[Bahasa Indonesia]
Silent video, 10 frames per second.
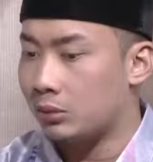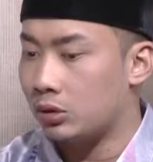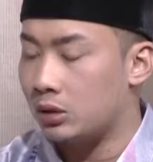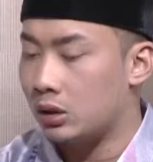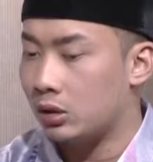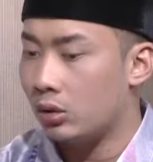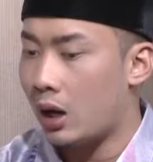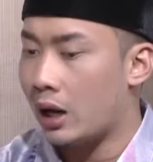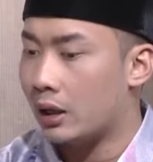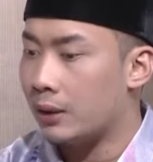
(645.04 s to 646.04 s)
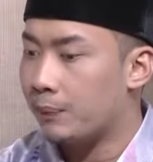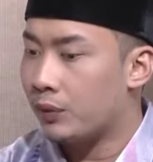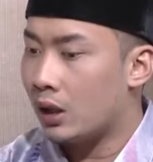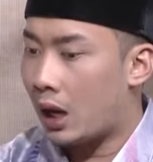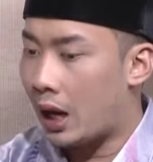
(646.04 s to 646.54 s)
suci itu
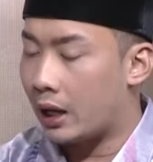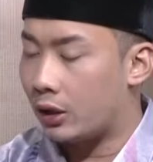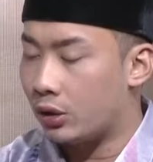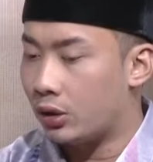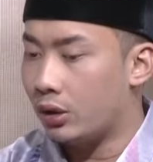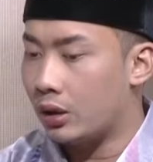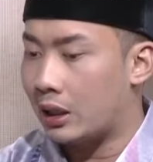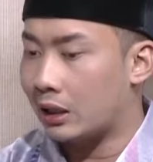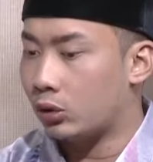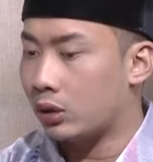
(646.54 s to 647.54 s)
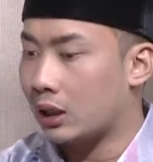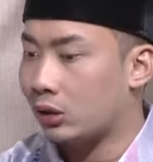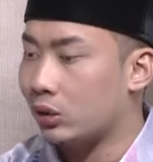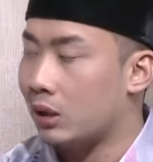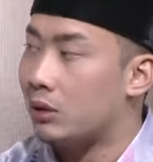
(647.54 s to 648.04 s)
lembaran-lembaran ya. Ada
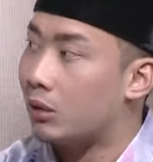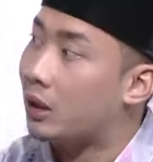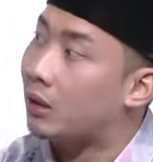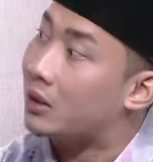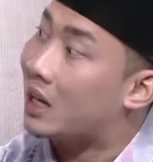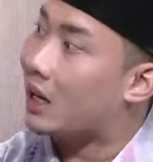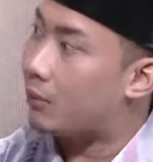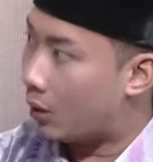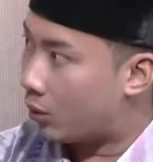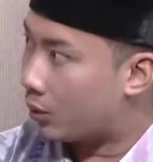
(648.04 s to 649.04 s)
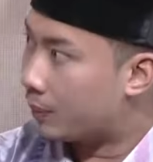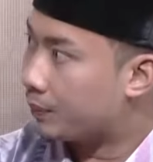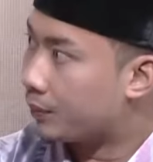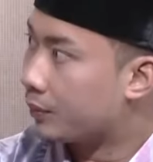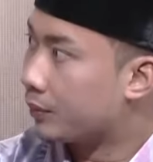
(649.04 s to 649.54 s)
kato-kato yang mirip dengan Minangkabau.
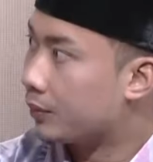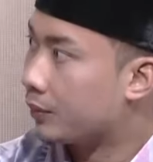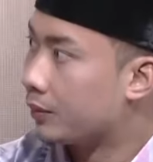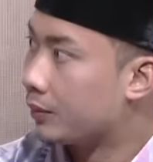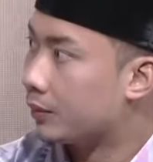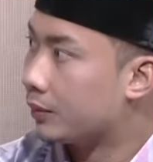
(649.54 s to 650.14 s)
Batu. Dan itu